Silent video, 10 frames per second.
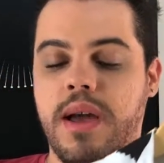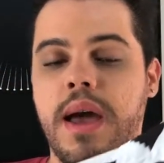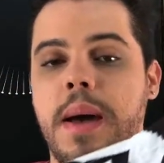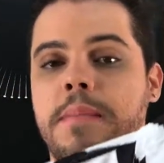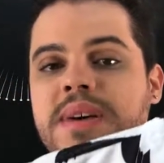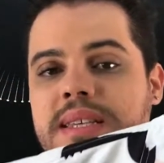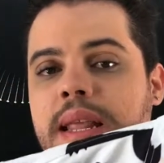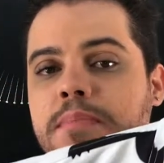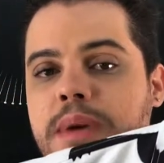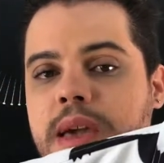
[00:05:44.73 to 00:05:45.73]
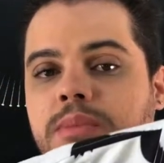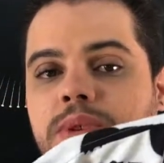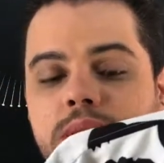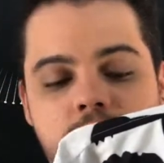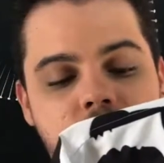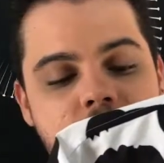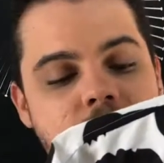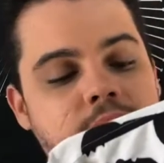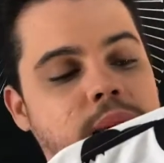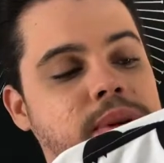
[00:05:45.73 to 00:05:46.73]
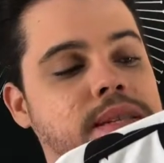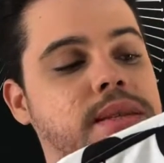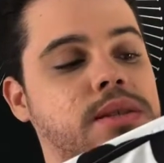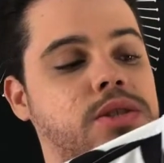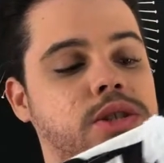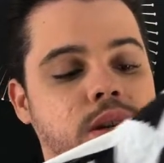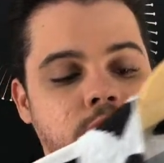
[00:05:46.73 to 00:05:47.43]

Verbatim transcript: Mas ela é bem bonita, eu gostei dela bastante